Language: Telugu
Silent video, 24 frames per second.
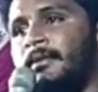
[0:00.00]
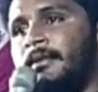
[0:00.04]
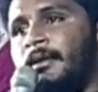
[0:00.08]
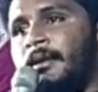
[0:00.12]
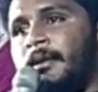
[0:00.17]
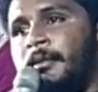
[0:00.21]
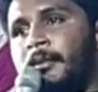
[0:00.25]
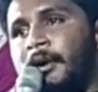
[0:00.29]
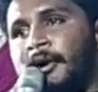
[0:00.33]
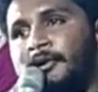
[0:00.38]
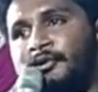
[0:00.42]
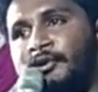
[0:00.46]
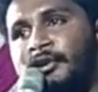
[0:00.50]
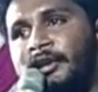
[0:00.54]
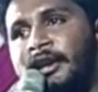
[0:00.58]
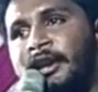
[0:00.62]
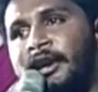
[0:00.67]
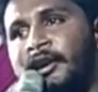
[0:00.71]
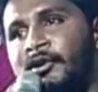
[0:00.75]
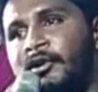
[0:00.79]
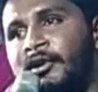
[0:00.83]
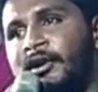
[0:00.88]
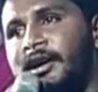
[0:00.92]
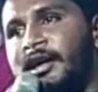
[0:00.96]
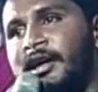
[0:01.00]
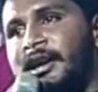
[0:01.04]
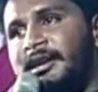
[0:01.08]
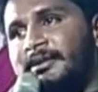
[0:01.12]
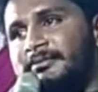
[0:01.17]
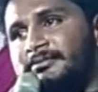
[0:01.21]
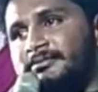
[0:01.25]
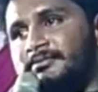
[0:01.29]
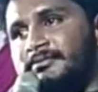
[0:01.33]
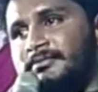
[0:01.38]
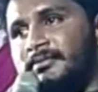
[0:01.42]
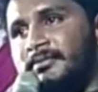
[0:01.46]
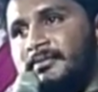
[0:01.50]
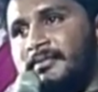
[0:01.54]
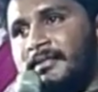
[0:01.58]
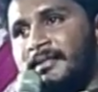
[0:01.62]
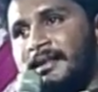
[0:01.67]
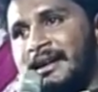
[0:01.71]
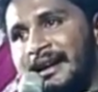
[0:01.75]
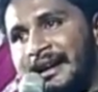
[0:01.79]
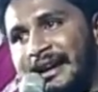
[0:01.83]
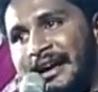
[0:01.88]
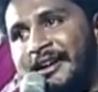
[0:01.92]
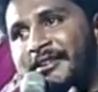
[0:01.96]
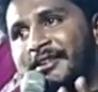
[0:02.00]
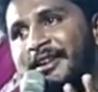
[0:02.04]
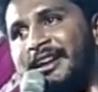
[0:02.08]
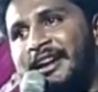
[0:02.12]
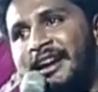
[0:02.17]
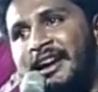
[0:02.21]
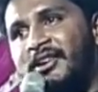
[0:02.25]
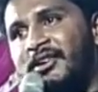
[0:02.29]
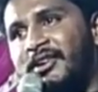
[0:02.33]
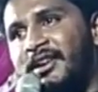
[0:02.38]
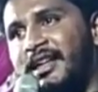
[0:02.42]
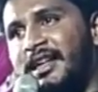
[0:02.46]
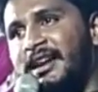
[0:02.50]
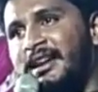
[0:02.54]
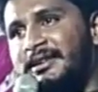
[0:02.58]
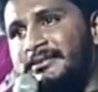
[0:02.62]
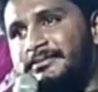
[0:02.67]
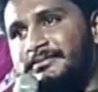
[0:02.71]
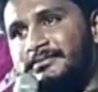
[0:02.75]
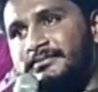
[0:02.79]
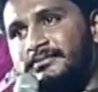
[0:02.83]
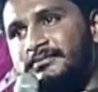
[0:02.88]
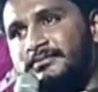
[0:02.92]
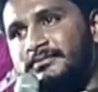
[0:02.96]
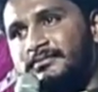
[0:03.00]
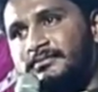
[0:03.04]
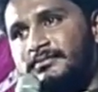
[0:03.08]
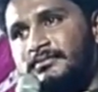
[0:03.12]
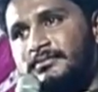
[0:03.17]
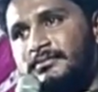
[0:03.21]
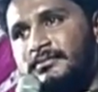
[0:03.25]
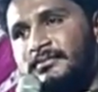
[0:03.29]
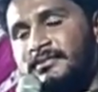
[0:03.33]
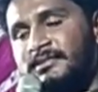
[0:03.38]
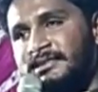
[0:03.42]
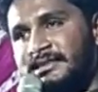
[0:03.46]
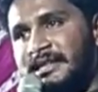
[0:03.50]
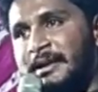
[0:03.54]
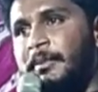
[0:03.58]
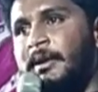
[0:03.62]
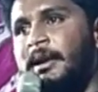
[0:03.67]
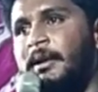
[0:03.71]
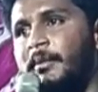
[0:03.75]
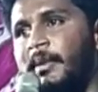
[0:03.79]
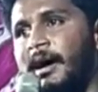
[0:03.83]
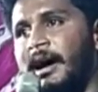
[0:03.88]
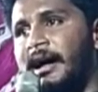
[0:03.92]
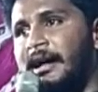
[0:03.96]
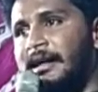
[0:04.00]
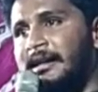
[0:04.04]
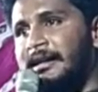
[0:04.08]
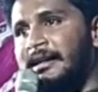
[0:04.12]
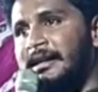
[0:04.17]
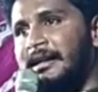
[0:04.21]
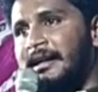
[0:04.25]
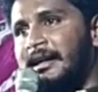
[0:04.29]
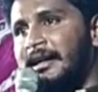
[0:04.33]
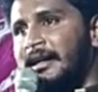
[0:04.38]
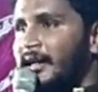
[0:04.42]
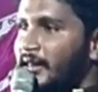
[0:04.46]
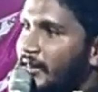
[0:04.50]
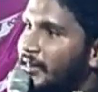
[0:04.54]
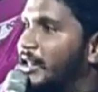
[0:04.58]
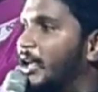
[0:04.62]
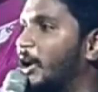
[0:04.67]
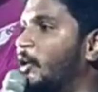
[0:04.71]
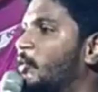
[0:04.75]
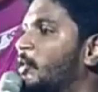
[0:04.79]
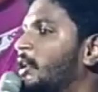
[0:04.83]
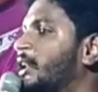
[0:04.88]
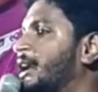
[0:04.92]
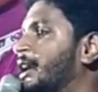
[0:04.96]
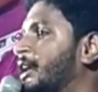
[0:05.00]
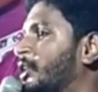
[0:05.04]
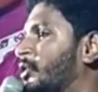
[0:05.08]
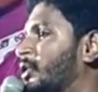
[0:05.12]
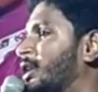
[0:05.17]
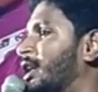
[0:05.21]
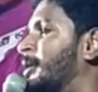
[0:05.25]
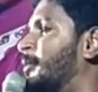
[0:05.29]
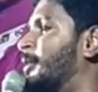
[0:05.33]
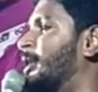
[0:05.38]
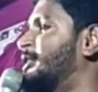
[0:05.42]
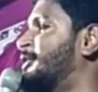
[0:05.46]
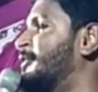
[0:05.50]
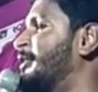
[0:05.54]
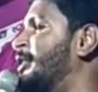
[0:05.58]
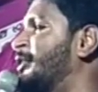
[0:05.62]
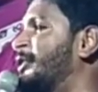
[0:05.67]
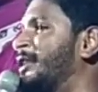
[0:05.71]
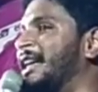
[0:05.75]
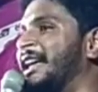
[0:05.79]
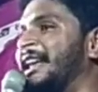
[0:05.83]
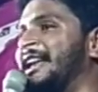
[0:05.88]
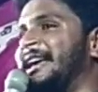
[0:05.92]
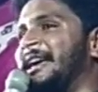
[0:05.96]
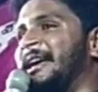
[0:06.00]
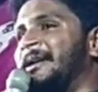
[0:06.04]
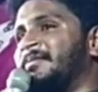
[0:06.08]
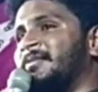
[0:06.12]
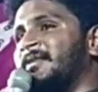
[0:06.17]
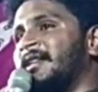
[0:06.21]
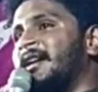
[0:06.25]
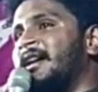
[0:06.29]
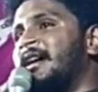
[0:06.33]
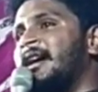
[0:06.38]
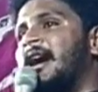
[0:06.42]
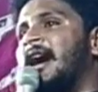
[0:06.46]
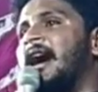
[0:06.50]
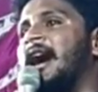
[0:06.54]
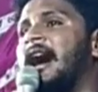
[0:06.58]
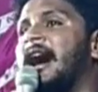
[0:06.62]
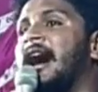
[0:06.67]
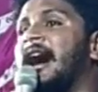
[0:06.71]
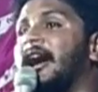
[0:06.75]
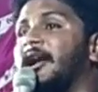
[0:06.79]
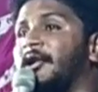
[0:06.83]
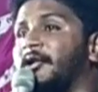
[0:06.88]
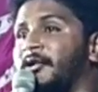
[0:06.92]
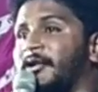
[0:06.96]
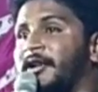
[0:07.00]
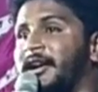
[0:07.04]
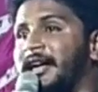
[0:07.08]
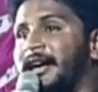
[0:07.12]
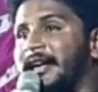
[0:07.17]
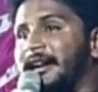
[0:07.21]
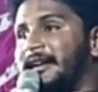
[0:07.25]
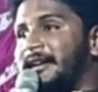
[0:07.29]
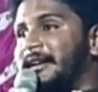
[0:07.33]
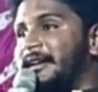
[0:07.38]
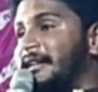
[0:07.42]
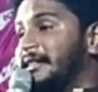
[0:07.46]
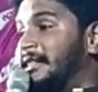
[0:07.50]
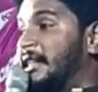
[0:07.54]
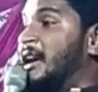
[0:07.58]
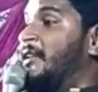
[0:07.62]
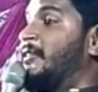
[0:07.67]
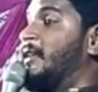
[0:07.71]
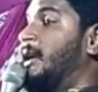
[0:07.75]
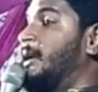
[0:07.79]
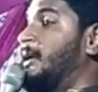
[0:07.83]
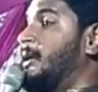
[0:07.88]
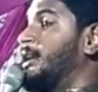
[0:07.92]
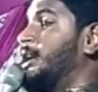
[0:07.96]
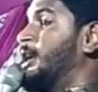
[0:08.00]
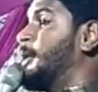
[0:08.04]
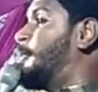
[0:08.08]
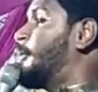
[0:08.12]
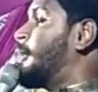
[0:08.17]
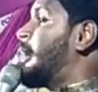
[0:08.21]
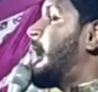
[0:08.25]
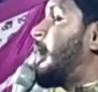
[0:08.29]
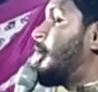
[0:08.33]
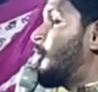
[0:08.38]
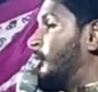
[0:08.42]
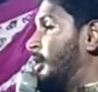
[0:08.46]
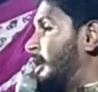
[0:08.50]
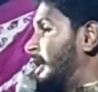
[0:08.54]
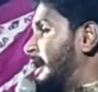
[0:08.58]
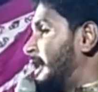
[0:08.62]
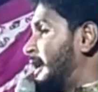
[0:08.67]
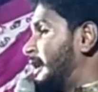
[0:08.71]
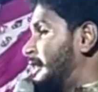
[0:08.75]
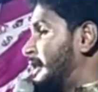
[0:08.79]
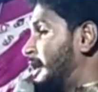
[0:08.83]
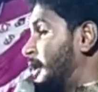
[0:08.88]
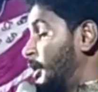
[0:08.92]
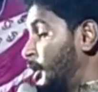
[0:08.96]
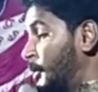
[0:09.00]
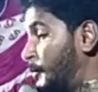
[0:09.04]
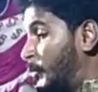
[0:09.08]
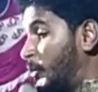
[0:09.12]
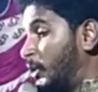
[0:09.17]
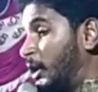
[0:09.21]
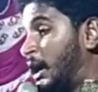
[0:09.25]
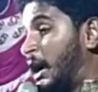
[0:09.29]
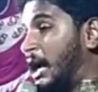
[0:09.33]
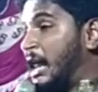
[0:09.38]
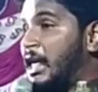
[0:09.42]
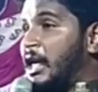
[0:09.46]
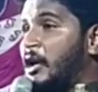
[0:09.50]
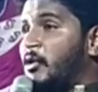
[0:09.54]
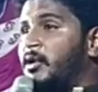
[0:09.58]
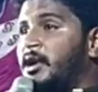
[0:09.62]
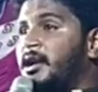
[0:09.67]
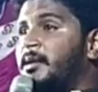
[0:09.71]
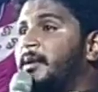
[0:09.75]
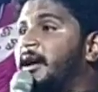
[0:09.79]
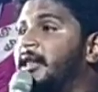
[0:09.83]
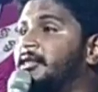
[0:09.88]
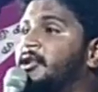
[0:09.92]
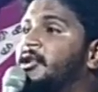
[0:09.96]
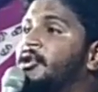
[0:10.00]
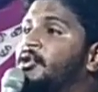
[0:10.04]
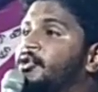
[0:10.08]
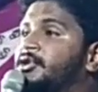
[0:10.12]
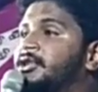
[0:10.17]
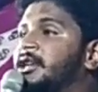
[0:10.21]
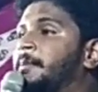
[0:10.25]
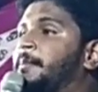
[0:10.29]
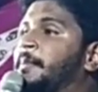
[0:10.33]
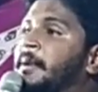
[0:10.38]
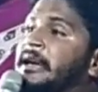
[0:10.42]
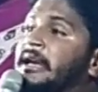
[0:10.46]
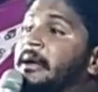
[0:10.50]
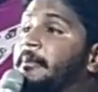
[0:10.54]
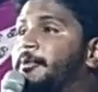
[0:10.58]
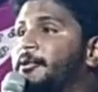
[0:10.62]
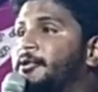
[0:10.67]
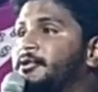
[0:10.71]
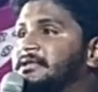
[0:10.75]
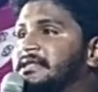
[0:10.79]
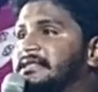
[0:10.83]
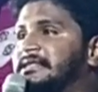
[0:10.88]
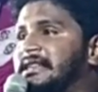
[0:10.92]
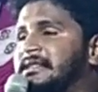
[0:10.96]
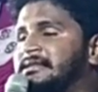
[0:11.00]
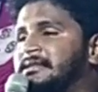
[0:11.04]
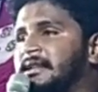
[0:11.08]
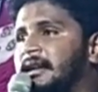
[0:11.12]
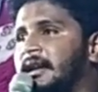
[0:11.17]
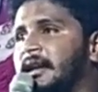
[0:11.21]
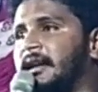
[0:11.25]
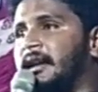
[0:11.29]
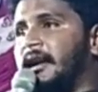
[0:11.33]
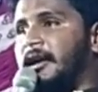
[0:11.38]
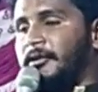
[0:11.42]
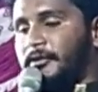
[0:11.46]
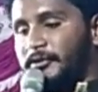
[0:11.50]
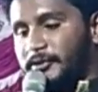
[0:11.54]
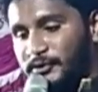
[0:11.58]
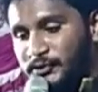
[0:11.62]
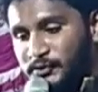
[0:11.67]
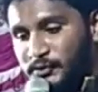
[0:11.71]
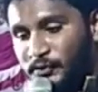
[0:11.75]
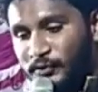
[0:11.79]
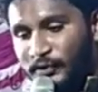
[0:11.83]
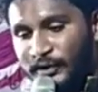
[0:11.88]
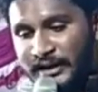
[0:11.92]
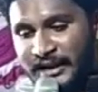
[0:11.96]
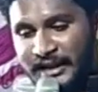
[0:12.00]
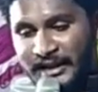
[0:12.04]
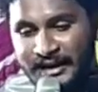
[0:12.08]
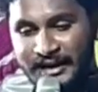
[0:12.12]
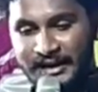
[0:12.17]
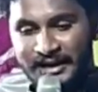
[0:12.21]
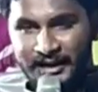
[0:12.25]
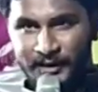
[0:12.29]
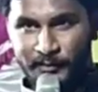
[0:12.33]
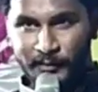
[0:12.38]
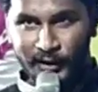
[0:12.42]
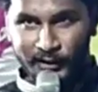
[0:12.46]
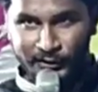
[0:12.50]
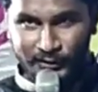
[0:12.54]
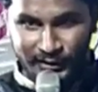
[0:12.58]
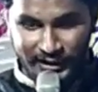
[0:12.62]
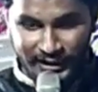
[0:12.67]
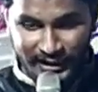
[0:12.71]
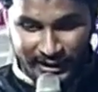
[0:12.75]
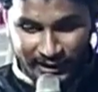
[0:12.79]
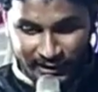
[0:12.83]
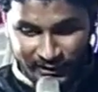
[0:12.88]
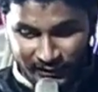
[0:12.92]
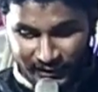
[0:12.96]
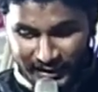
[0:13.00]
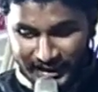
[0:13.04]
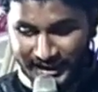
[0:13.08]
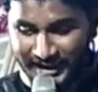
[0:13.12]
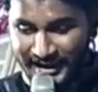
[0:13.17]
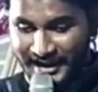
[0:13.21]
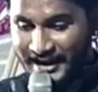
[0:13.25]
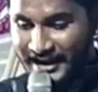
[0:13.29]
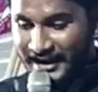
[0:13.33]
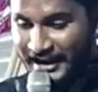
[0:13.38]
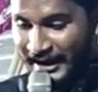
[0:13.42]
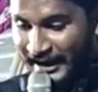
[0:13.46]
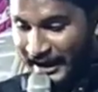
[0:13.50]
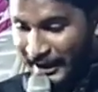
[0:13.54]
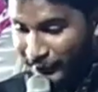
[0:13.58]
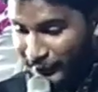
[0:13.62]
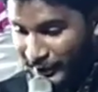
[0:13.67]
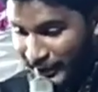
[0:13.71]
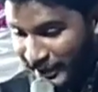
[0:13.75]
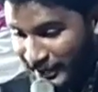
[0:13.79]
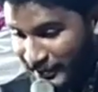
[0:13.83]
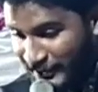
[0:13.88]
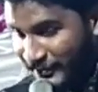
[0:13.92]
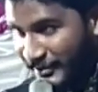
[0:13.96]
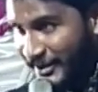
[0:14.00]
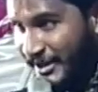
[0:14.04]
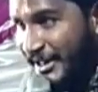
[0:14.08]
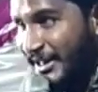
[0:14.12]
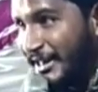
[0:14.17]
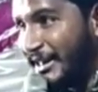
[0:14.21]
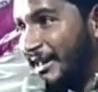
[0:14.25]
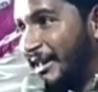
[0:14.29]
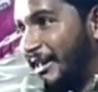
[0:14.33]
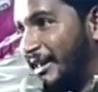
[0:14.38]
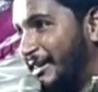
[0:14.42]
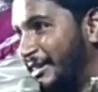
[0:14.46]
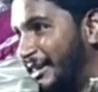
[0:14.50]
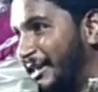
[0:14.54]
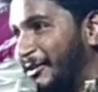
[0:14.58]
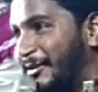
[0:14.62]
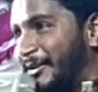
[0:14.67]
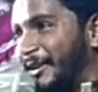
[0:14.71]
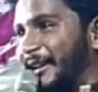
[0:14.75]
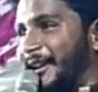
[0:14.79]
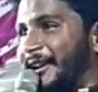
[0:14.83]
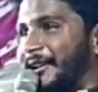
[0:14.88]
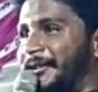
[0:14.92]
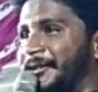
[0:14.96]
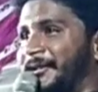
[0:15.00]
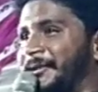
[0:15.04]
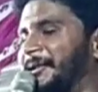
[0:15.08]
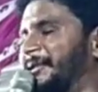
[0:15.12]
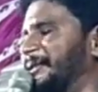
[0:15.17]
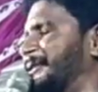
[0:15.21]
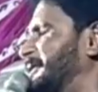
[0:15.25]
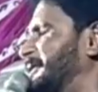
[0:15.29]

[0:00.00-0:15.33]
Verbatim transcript: భక్తుడి రెండు ఉండాలి అలావిడి రెండు ఉండాలి చెప్పనమ్మా దేవుడు రెండు ఉండాలి మొత్తం ఎన్ని ఉండాలి ఆరు ఉండాలి దేవా ఇప్పుడు ఆరు ఉండాలి కదా ఇప్పుడు నాలుగే ఉంటే మాత్రం నువ్వు తప్పని నేను ప్రూవ్ చేసేస్తాను అన్నాడు చూడు నాన్న అంటే భక్తుడి రెండు ఉన్నాయి అలావిడి రెండు ఉన్నాయి దేవుడి రెండు ఓ